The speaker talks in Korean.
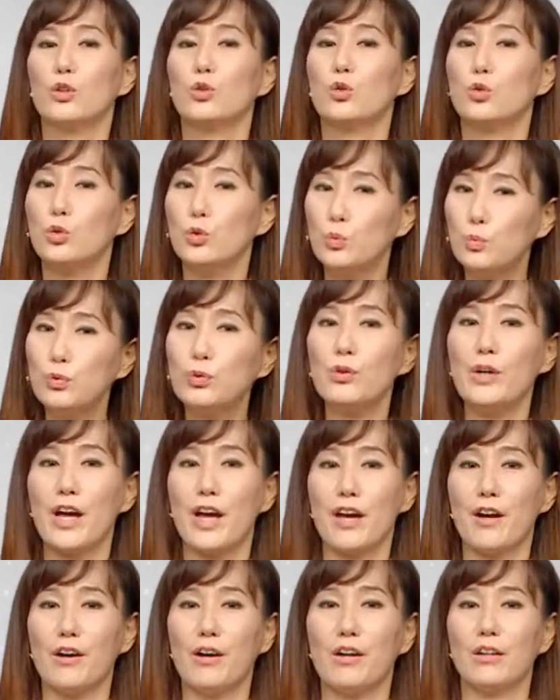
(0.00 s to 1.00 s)

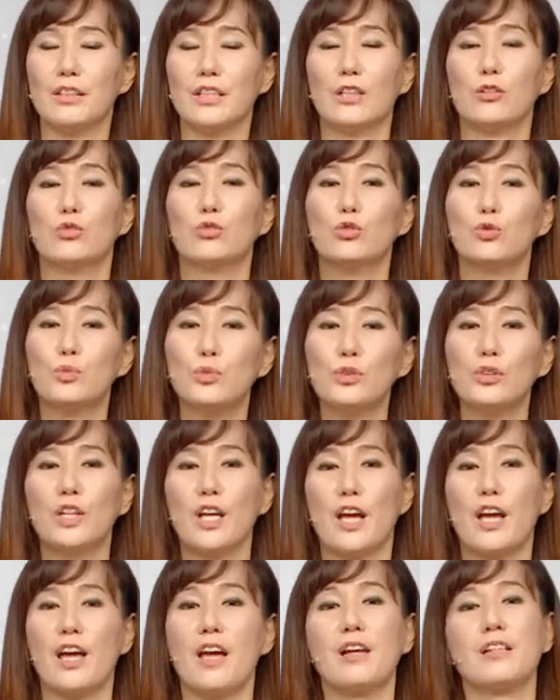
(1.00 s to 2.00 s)
두부예요. 자,
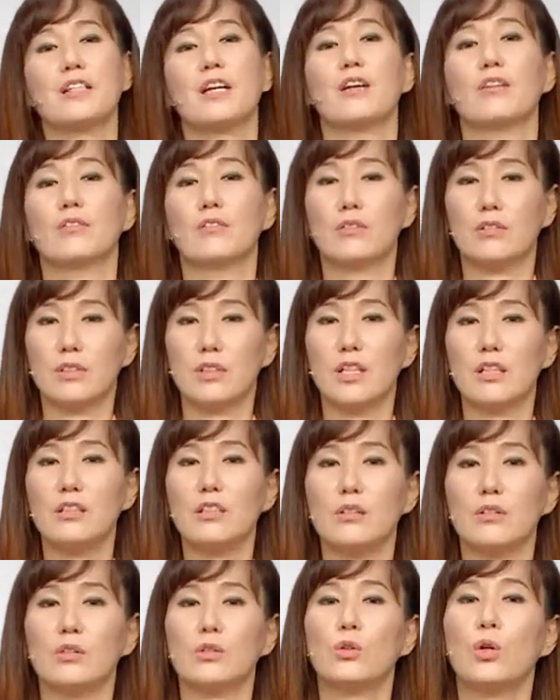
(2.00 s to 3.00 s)
두부인데, 자,
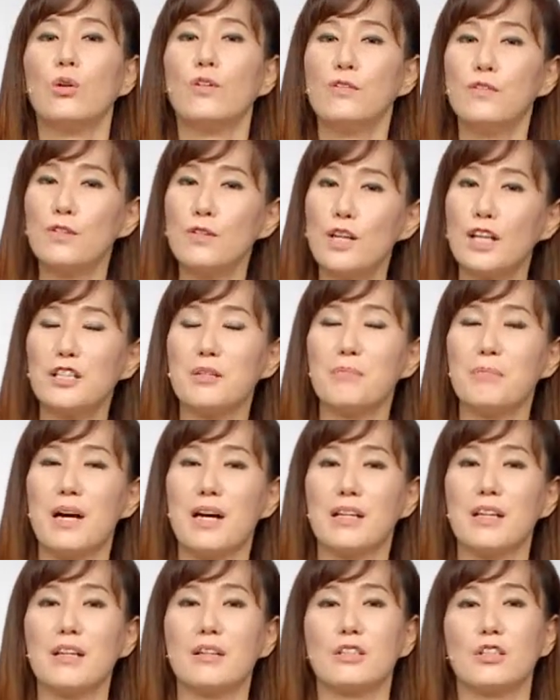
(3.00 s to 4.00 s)
이제는 토프라는
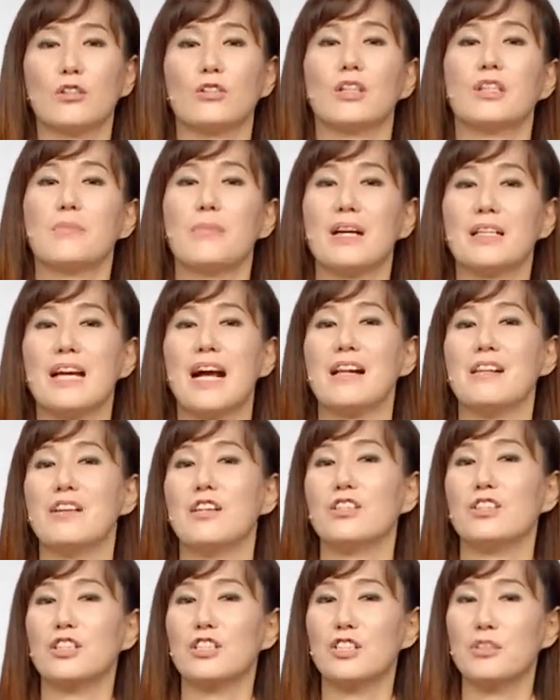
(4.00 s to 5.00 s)
말이 굉장히 많이
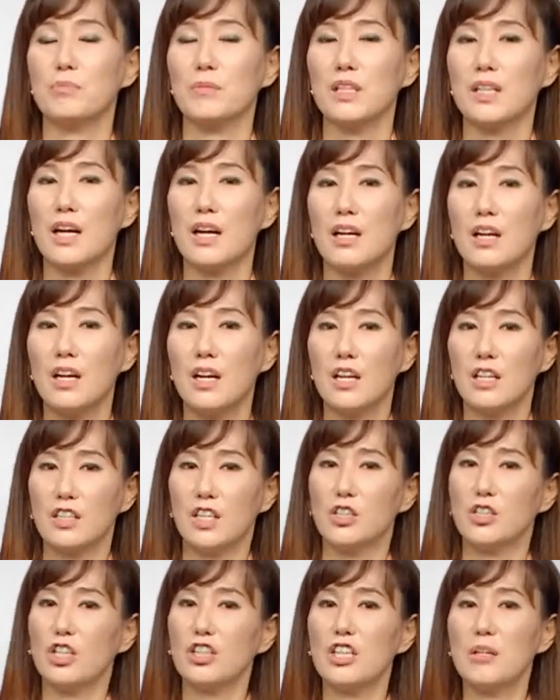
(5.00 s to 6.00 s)
알려져 있습니다.
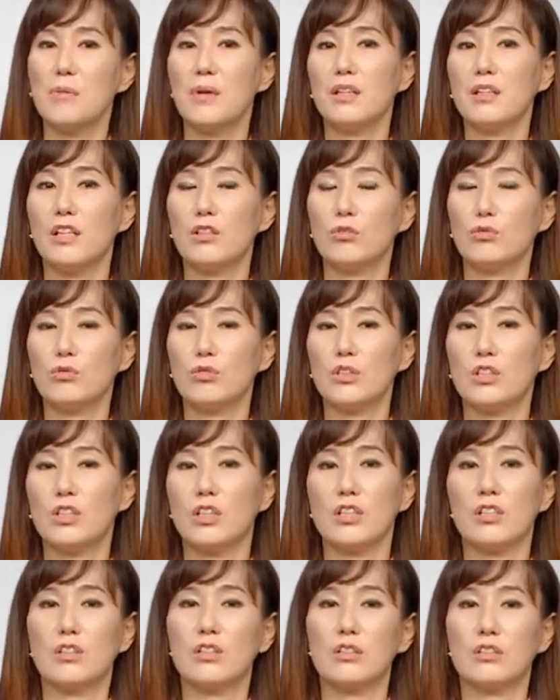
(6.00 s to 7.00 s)
예전에만 해도
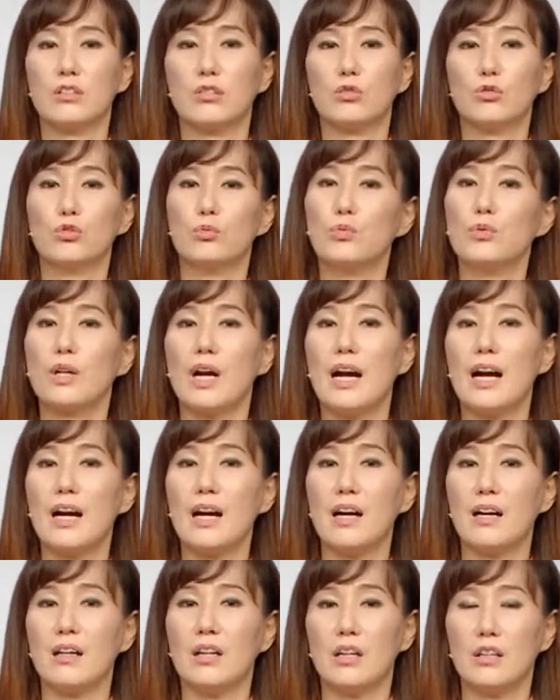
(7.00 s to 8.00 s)
이제 이런 그
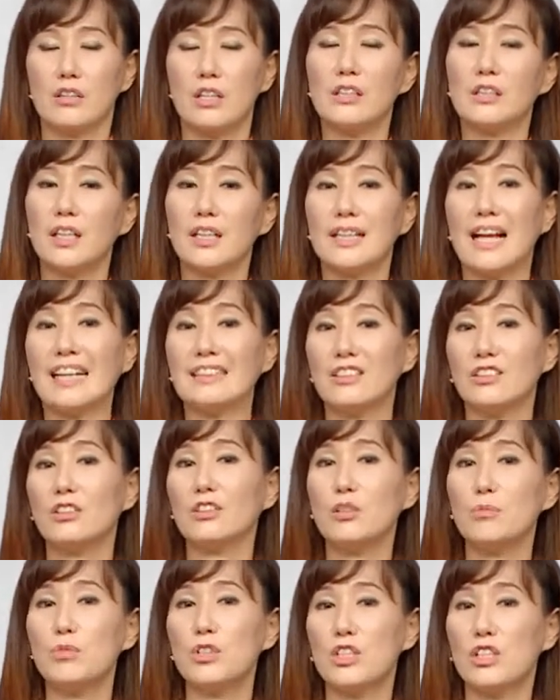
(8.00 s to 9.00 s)
두부가 굉장히
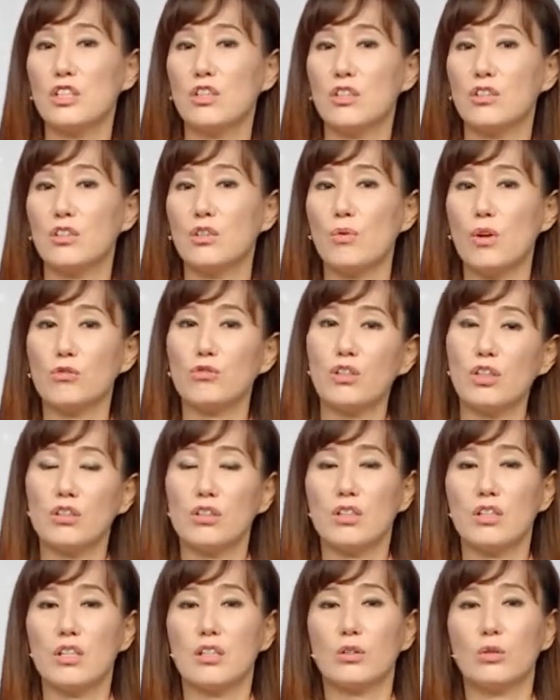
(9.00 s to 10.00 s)
낯선 음식이어서
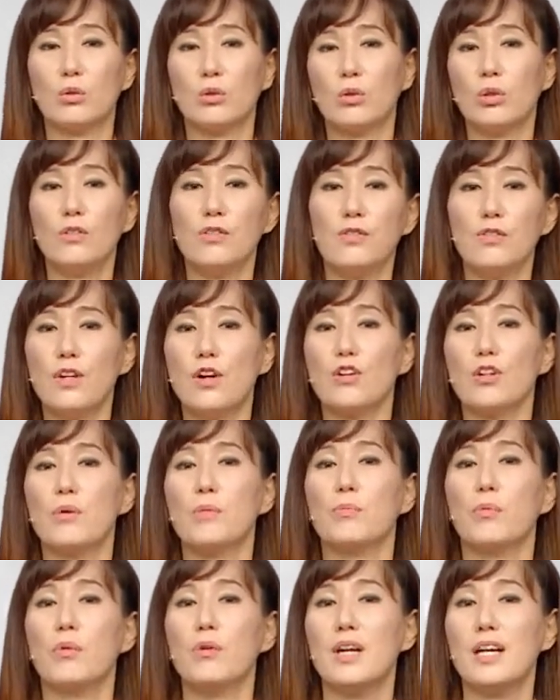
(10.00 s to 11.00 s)
외국인들이 토프라고
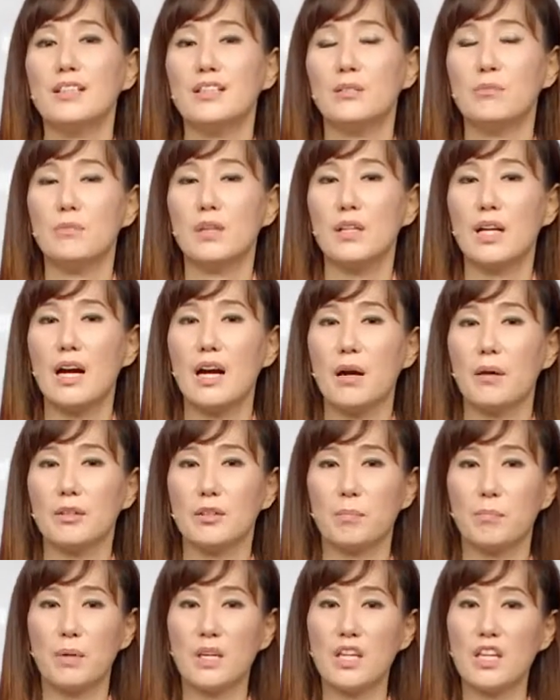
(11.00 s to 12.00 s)
그러면 몰랐습니다.
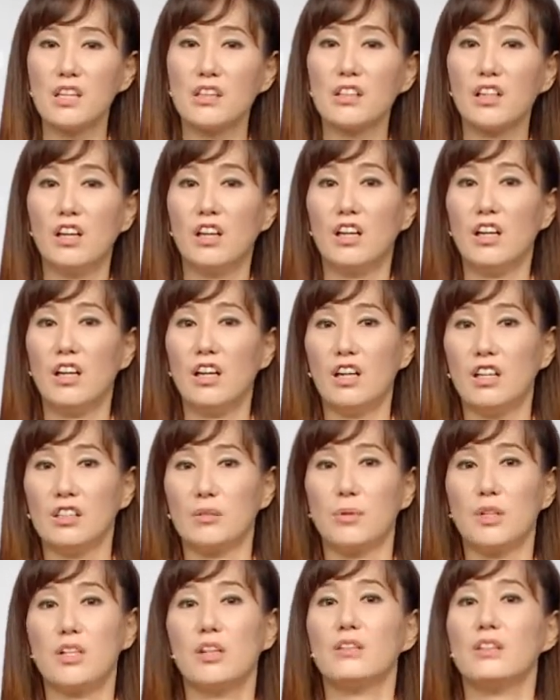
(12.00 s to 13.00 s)
b 인 a n
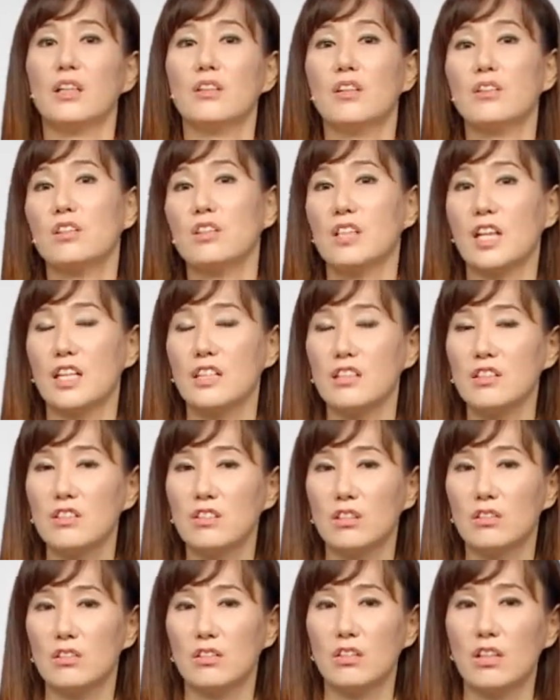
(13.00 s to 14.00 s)
뭐 이런 단어들 대신
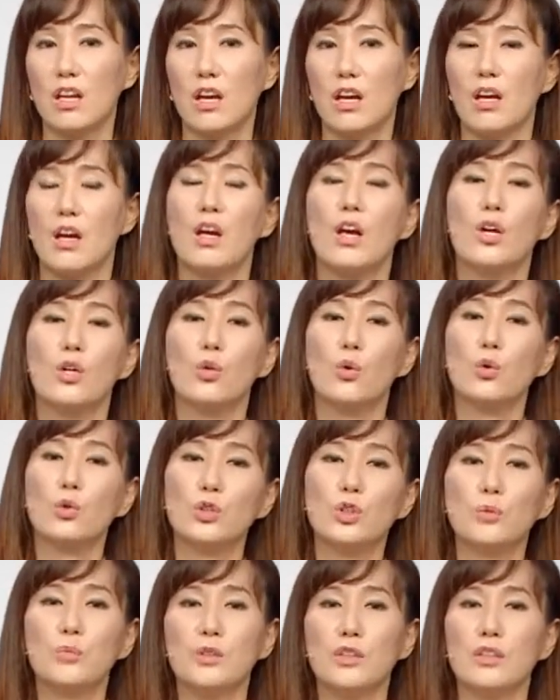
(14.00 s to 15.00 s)
썼는데
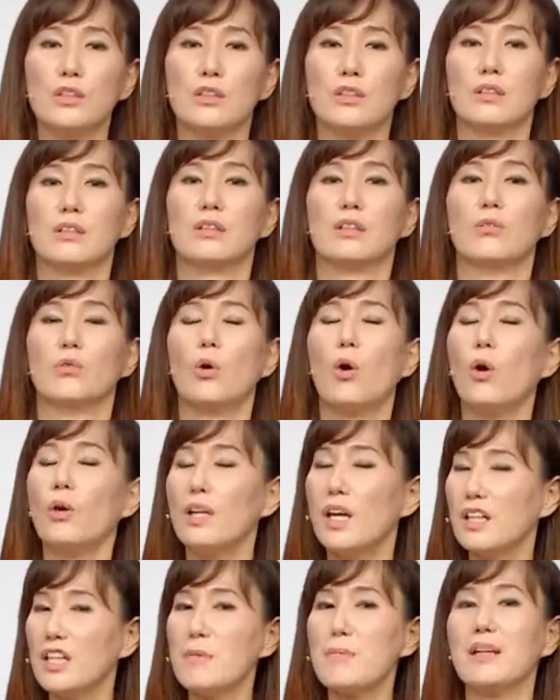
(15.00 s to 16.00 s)
요즘은
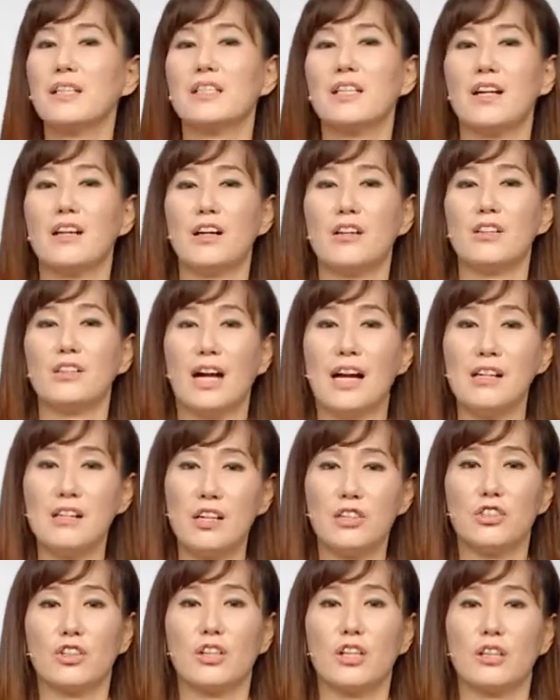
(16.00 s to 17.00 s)
워낙에 많이 잘
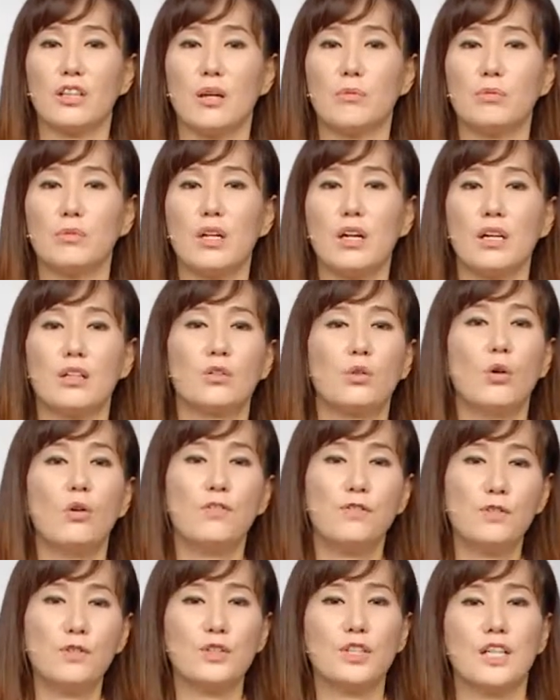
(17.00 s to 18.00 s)
알려졌기 때문에
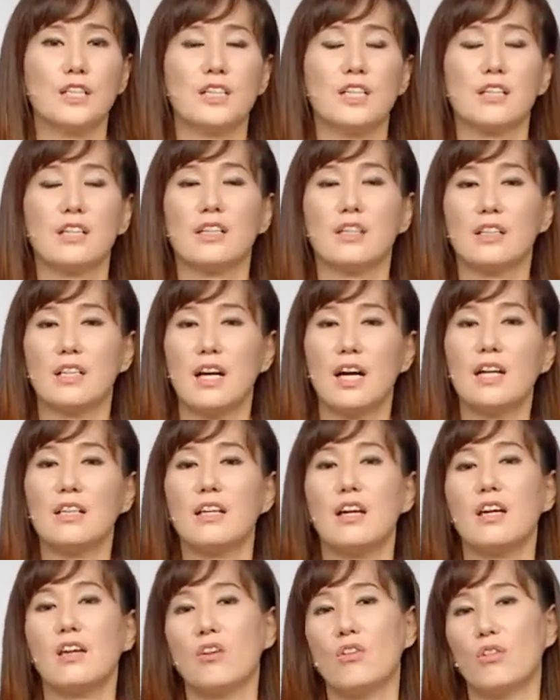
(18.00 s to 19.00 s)
토프 자체가 그냥
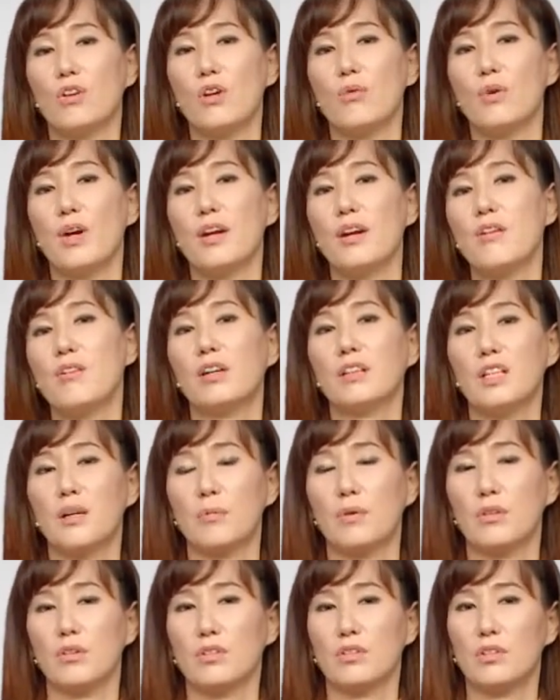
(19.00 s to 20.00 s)
하나의 영어의 외래어가
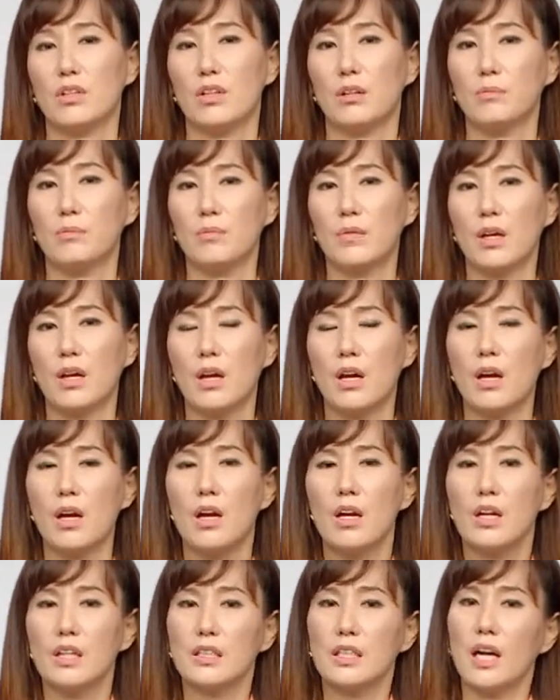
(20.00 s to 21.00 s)
돼버렸어요.
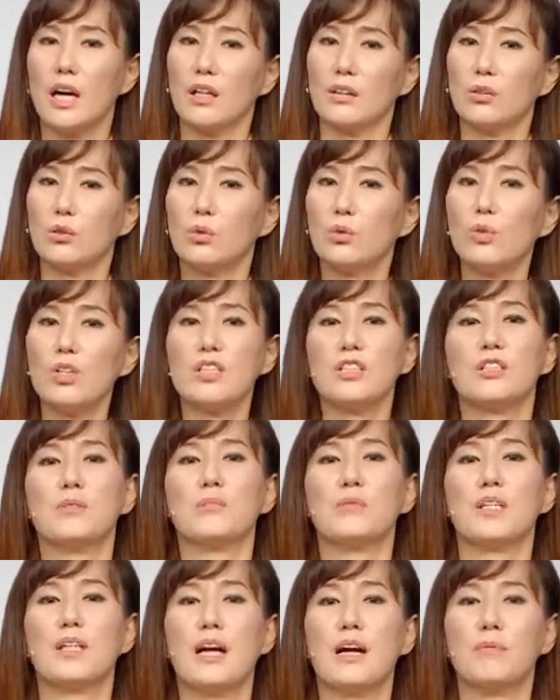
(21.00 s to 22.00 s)
자, 또
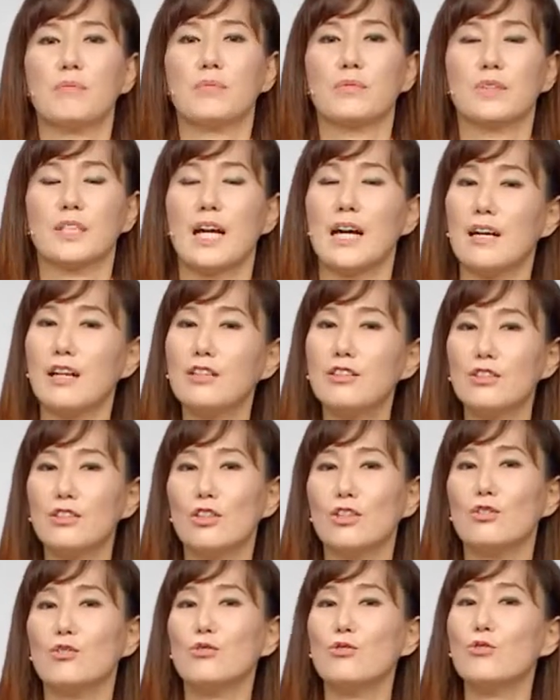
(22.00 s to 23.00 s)
있습니다.
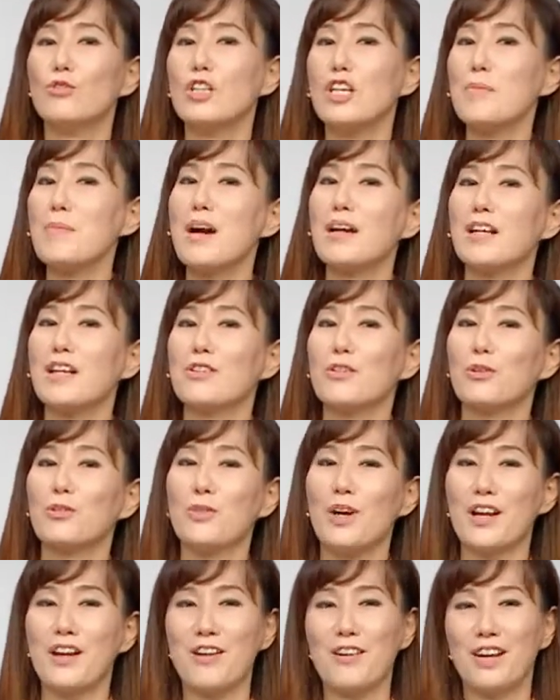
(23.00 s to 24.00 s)
자랑스러운 우리말에서 온
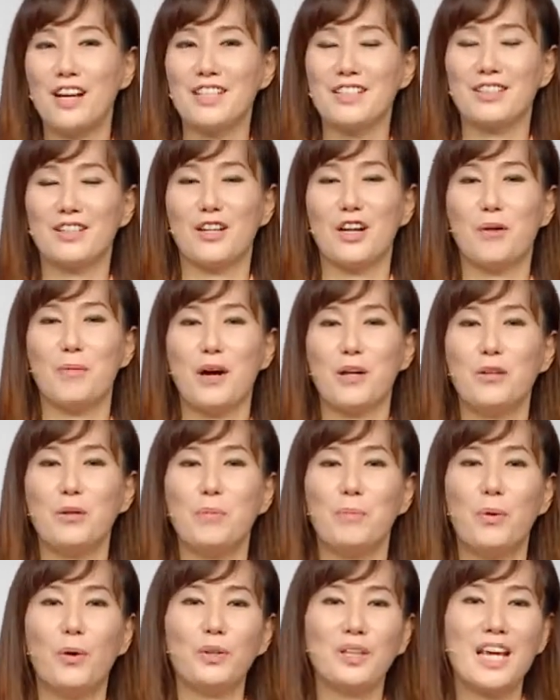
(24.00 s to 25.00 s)
외래어가 있어요. 바로
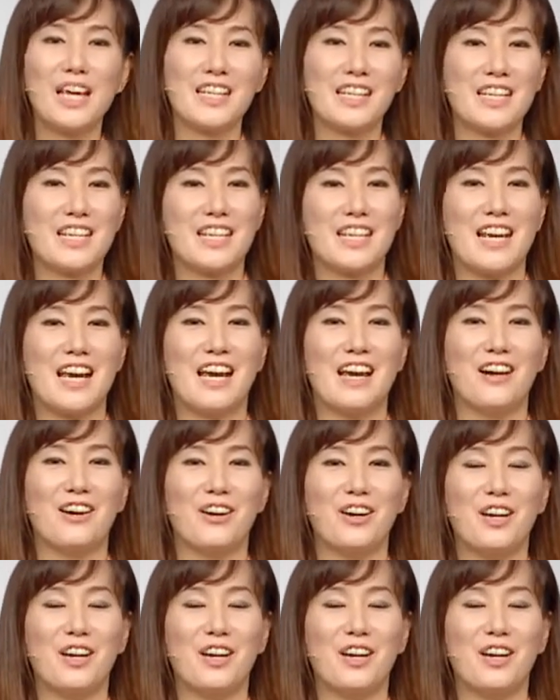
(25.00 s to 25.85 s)
포대기예요.